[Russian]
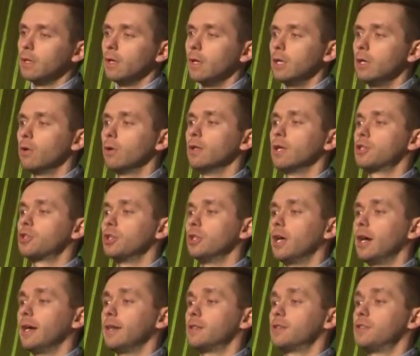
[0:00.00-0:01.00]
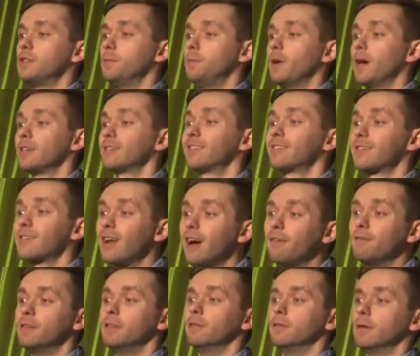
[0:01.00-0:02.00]
и он начинает себя
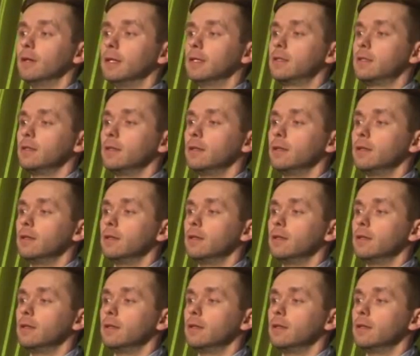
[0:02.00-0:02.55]
сравнивать